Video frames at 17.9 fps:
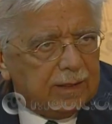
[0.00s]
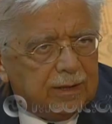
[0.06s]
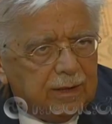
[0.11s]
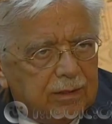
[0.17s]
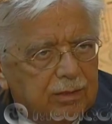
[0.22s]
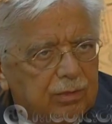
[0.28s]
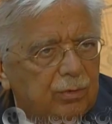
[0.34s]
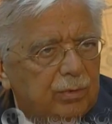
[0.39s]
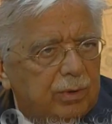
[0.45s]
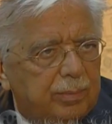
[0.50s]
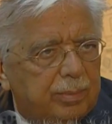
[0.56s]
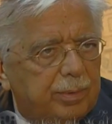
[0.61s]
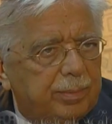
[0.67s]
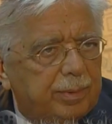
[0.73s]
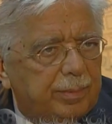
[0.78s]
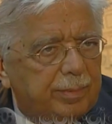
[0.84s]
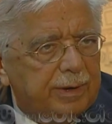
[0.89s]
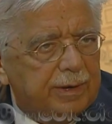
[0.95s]
stazione
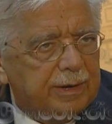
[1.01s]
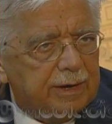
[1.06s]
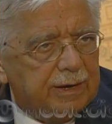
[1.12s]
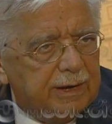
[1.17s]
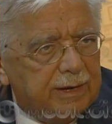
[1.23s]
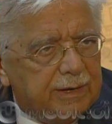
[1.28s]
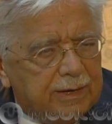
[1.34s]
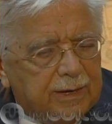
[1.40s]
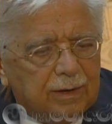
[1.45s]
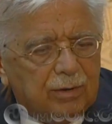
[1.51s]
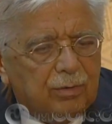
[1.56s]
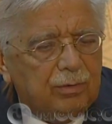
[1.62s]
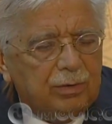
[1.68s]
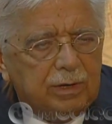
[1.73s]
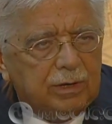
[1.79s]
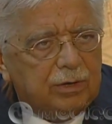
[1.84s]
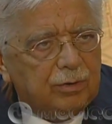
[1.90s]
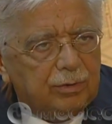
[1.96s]
propriamente detta
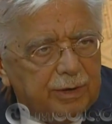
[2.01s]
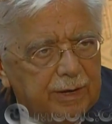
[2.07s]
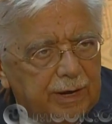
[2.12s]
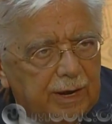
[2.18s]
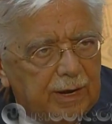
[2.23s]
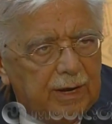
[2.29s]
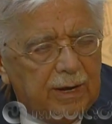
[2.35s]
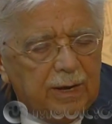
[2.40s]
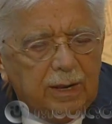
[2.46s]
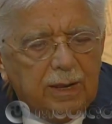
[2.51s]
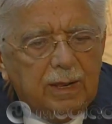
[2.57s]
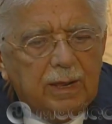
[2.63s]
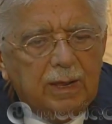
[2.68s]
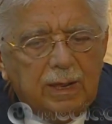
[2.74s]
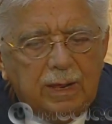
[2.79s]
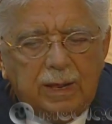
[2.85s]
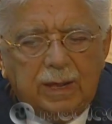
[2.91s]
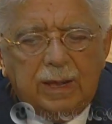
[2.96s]
con i tornelli
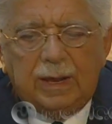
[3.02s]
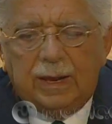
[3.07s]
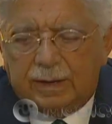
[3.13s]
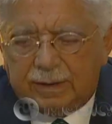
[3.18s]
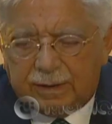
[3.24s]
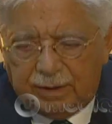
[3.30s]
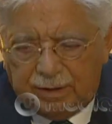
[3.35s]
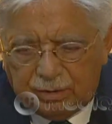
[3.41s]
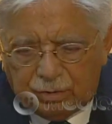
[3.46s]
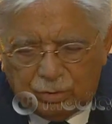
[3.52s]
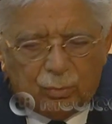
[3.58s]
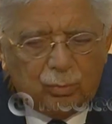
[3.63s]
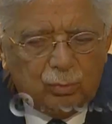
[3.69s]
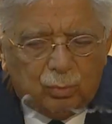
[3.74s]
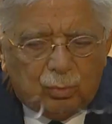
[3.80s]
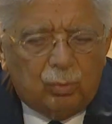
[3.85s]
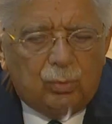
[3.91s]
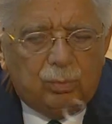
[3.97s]
e attraverso
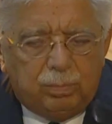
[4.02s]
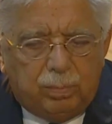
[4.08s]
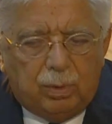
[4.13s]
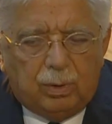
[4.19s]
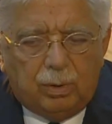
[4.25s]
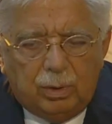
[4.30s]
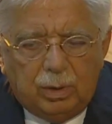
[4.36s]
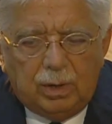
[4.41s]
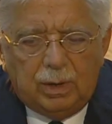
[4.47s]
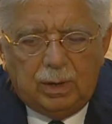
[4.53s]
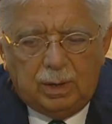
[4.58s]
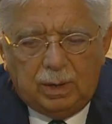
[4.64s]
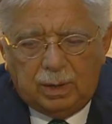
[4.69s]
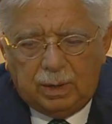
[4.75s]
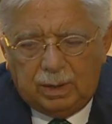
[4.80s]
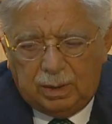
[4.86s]
un cubo, eh,